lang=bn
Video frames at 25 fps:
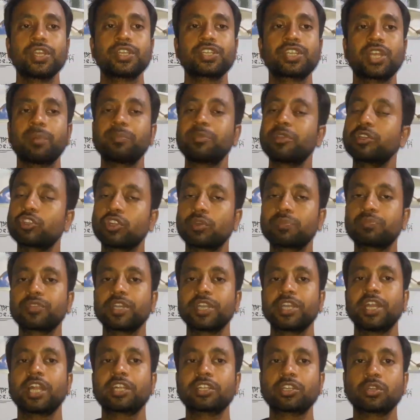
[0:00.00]
সামনের
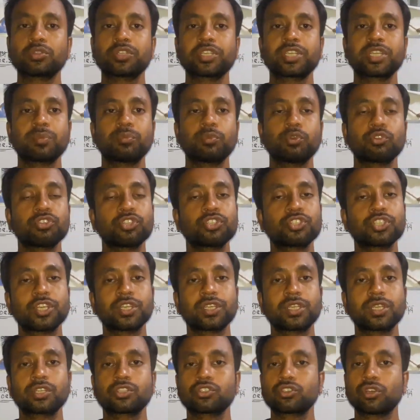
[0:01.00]
সপ্তাহে আঠারো থেকে পঁচিশ
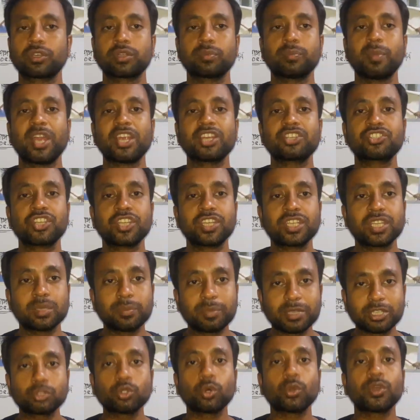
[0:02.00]
তারিখের সরি বাইশ তারিখের
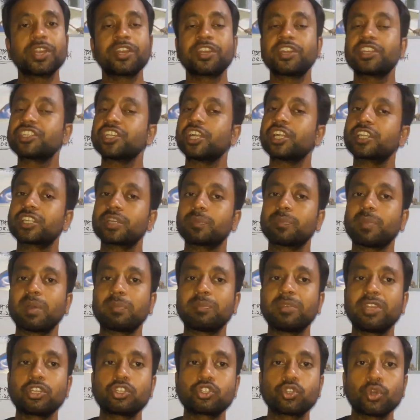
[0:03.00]
ভিতরে রেজাল্টটা
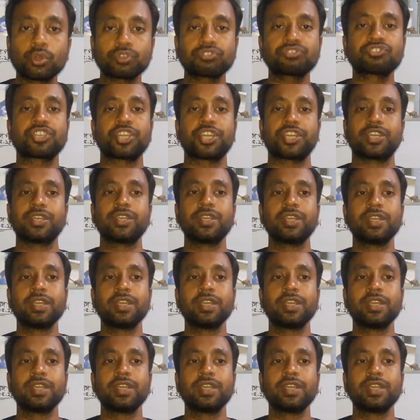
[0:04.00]
পাবলিশ হচ্ছে